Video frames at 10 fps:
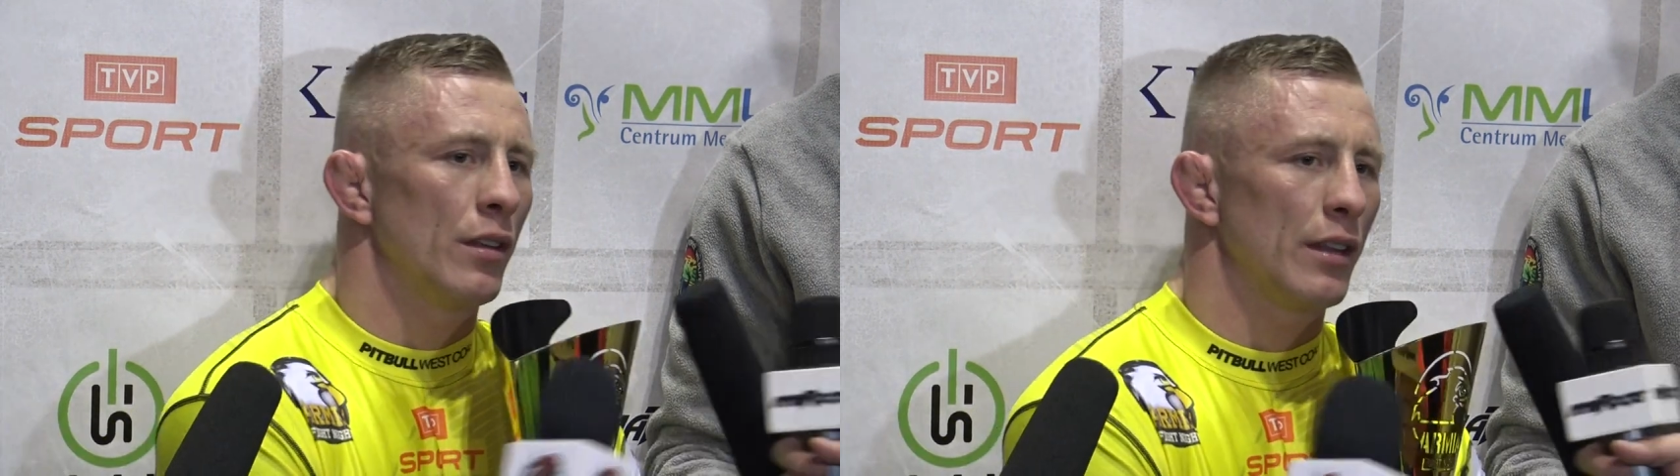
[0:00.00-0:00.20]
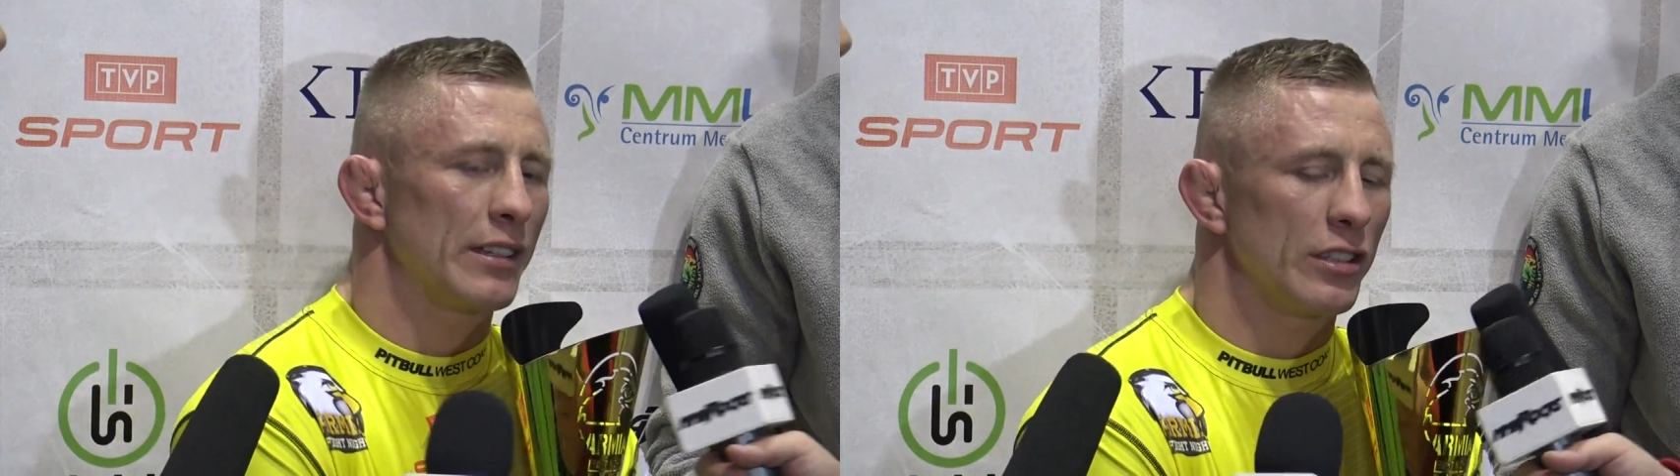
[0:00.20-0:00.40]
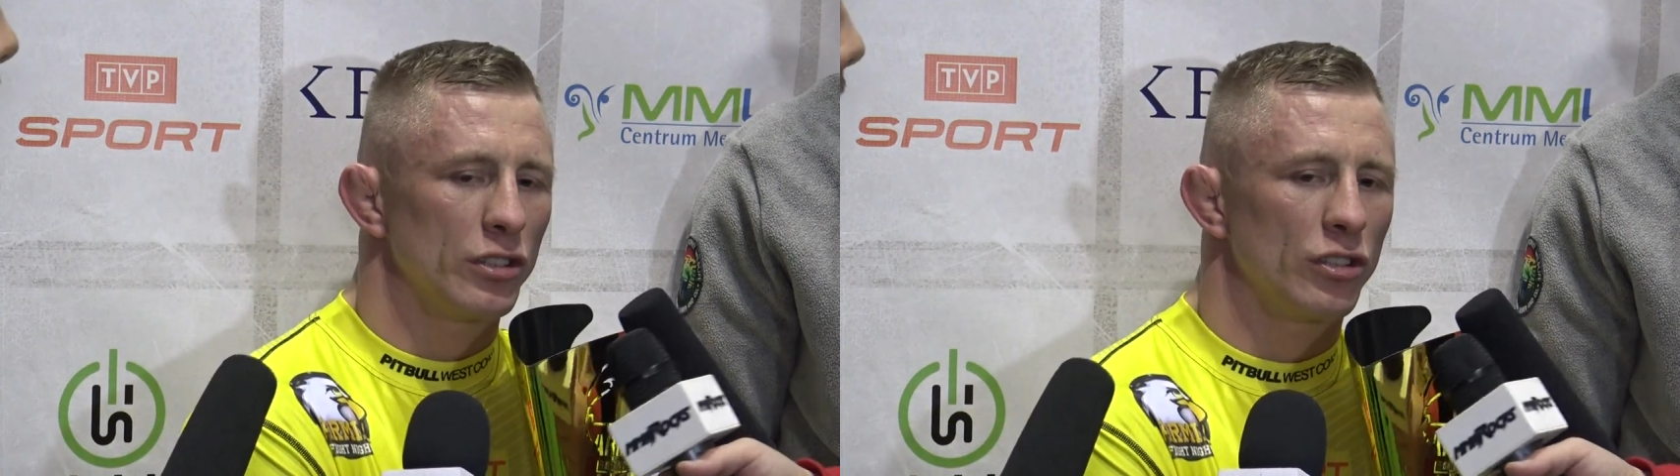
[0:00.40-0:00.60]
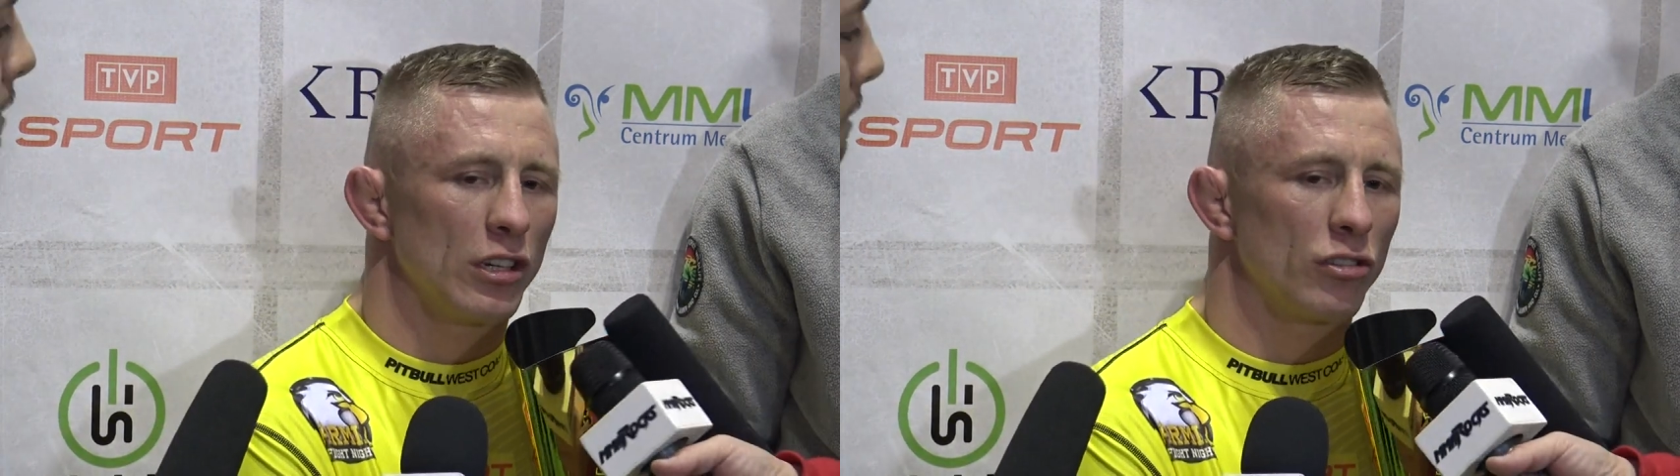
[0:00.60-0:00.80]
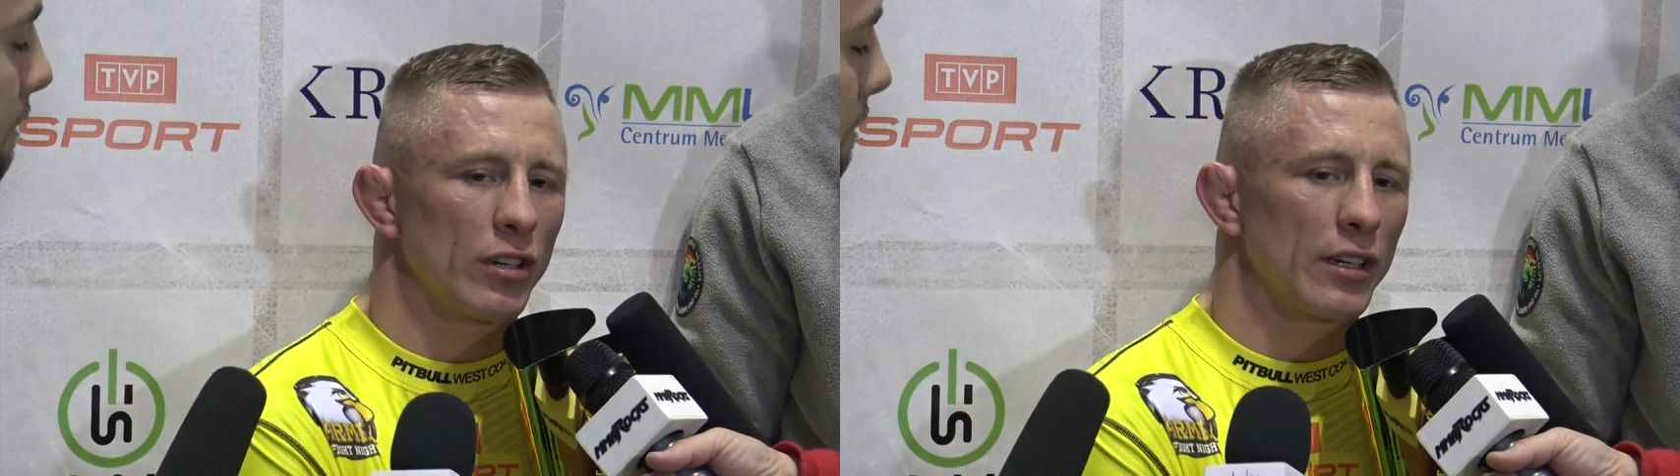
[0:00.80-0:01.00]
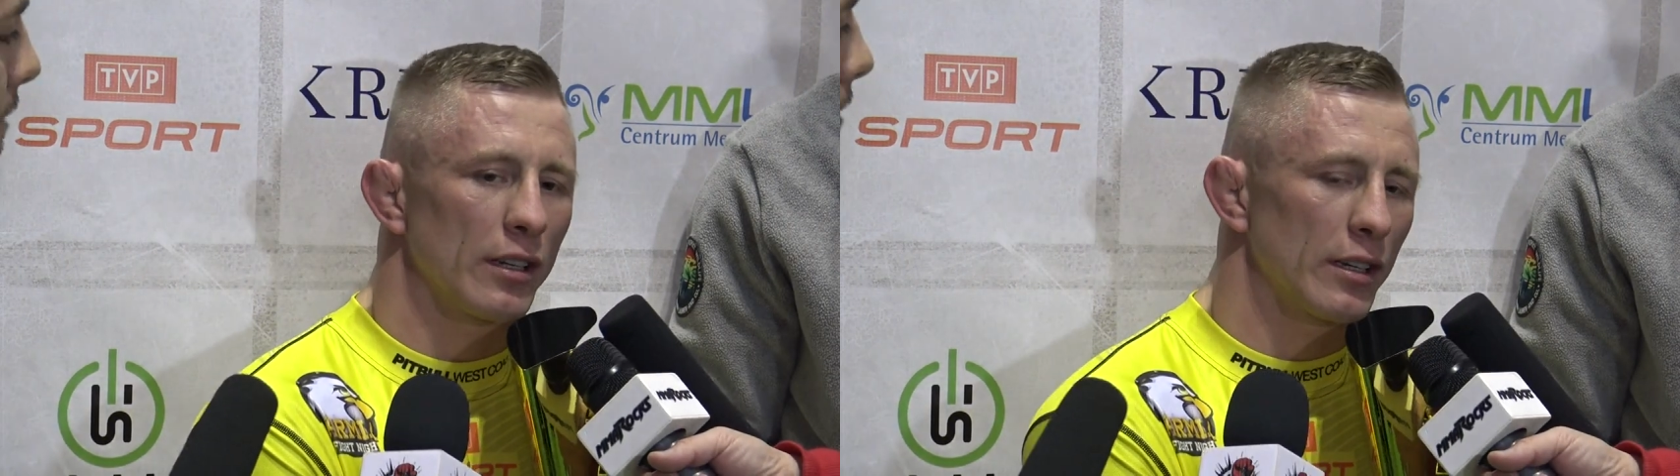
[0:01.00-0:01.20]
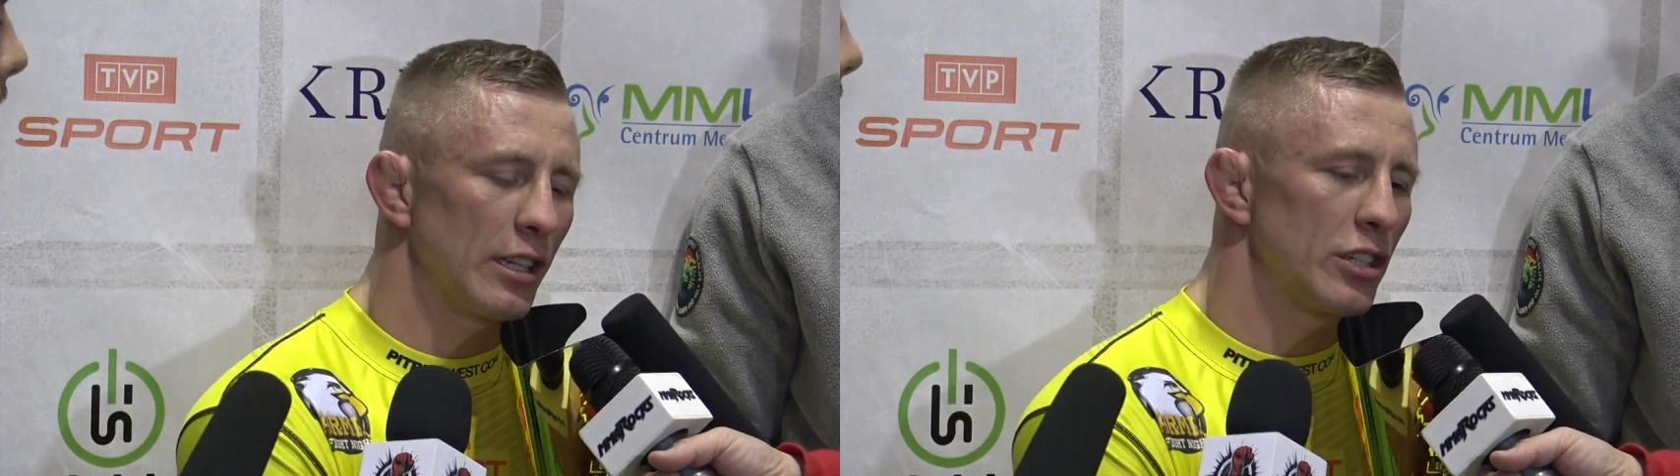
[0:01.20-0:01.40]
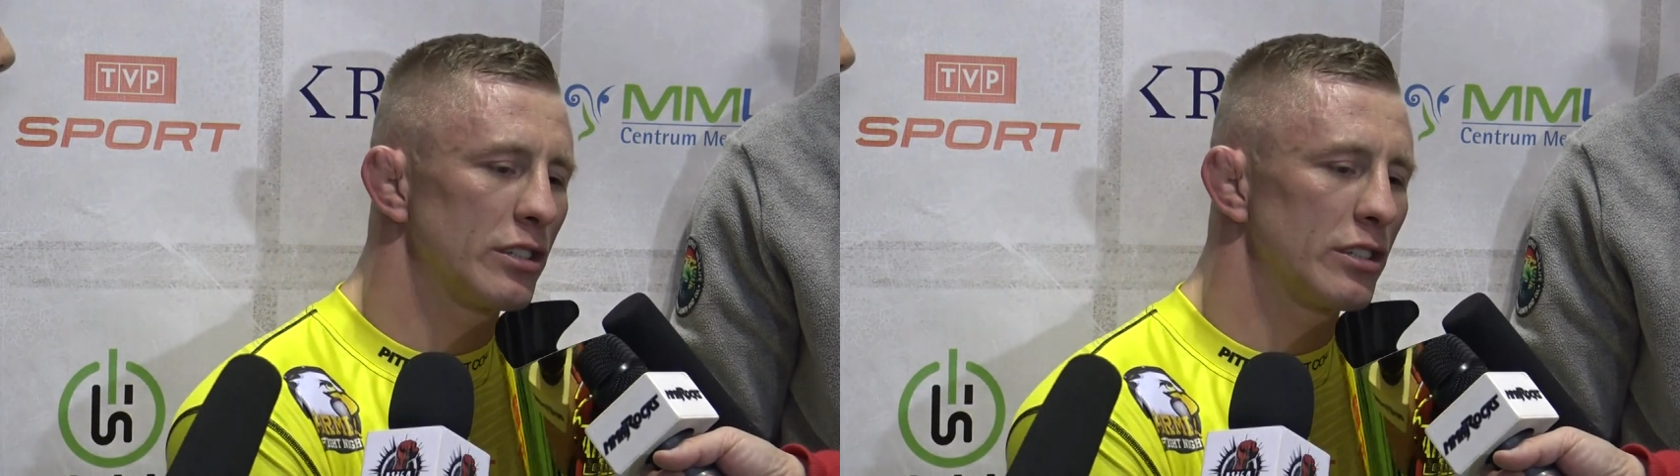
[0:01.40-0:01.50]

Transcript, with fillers: Na dzień dzisiejszy chcę